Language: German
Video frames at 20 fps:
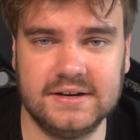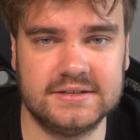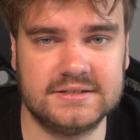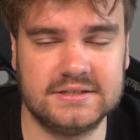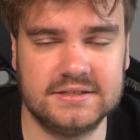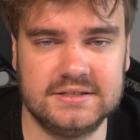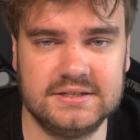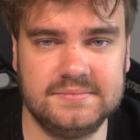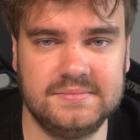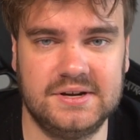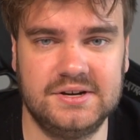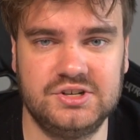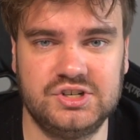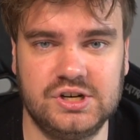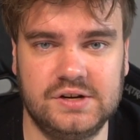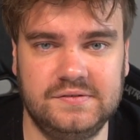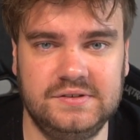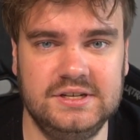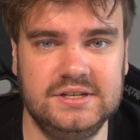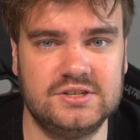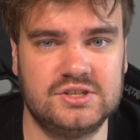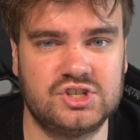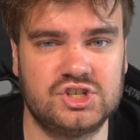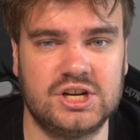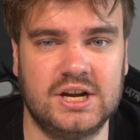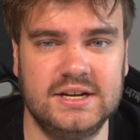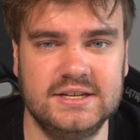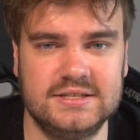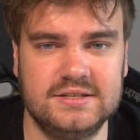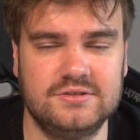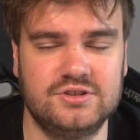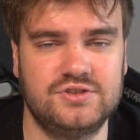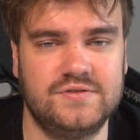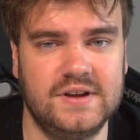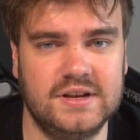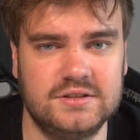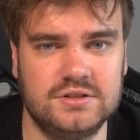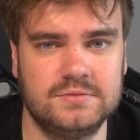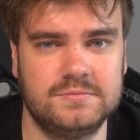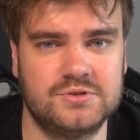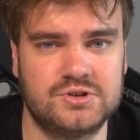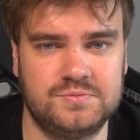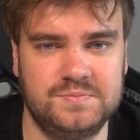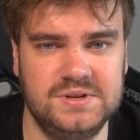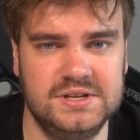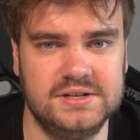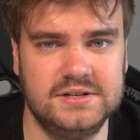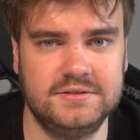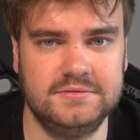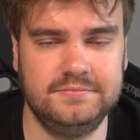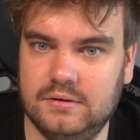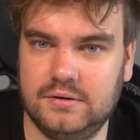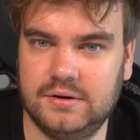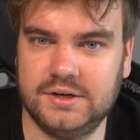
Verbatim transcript: Das ist eine Mannschaft, die ist scheiße schwer zu bespielen.